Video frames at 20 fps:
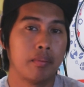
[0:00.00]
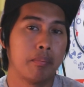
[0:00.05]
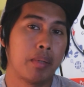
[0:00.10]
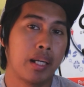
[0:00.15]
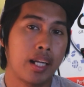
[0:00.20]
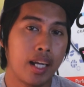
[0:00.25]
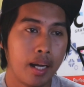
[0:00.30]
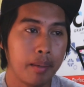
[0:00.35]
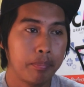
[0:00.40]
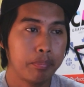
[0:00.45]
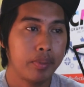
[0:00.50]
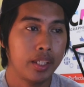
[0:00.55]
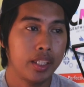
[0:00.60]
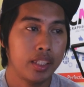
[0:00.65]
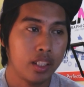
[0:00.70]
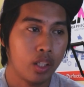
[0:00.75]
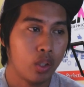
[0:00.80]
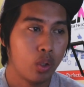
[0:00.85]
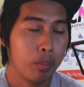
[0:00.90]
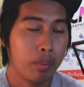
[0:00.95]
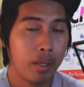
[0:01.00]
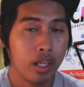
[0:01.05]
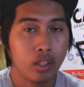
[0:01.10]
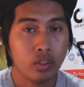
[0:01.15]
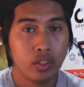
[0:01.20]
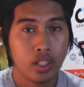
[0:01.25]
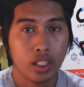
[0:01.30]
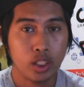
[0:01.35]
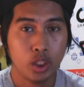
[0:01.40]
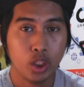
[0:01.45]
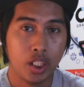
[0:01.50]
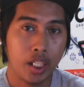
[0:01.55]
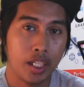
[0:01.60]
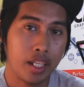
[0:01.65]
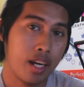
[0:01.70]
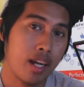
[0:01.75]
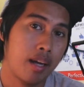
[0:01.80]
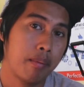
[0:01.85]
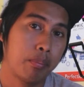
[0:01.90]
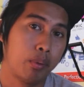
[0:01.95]
mag-update ako bago natin
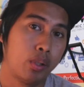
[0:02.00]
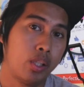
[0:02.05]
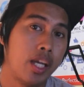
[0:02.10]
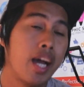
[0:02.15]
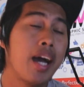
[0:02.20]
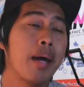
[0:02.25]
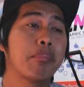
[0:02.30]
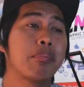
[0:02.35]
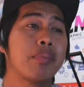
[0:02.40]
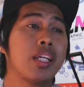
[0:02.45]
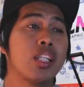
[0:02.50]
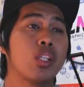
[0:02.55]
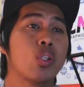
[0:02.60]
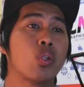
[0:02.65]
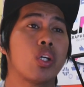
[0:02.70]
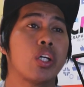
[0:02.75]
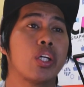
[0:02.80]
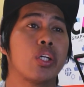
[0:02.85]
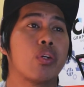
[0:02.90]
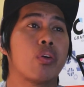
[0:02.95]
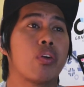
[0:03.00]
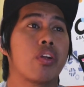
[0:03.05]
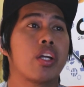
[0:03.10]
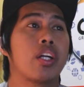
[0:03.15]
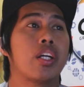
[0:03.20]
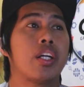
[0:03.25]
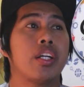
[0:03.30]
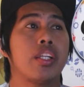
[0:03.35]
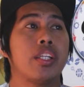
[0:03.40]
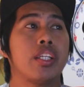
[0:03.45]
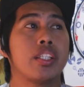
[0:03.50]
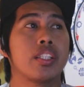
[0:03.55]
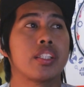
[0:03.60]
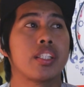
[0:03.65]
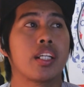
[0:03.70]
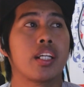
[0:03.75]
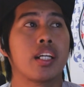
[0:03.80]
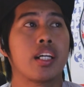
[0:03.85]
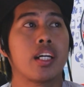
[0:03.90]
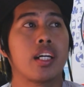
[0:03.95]
siya i-raffle. I-update ko kayo regarding
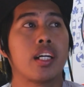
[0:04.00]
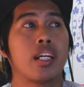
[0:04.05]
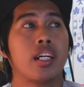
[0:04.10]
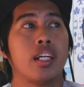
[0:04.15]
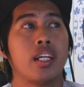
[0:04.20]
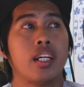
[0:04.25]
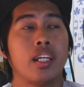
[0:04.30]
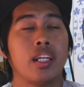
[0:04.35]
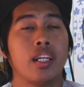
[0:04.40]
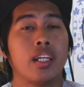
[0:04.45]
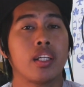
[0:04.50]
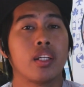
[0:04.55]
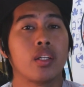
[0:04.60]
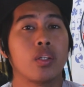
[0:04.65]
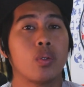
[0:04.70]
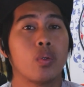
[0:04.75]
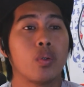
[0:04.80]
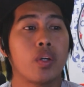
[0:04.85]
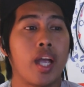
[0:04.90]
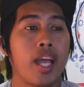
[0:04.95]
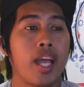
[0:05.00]
sa kung